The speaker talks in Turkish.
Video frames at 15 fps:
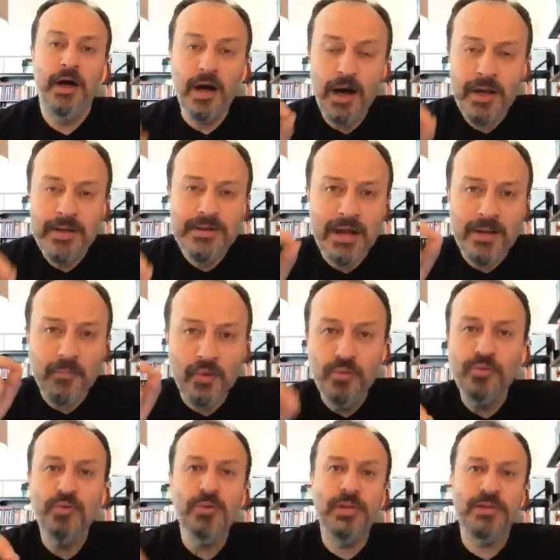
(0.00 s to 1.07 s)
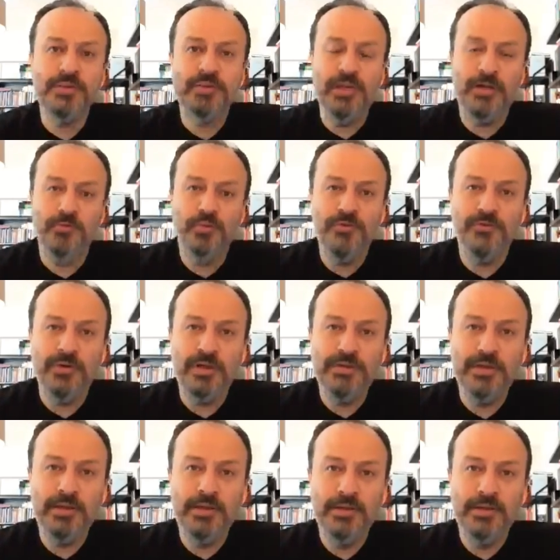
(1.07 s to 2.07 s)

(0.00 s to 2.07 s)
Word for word: Aynen bunu kullandılar bu ifadeyi.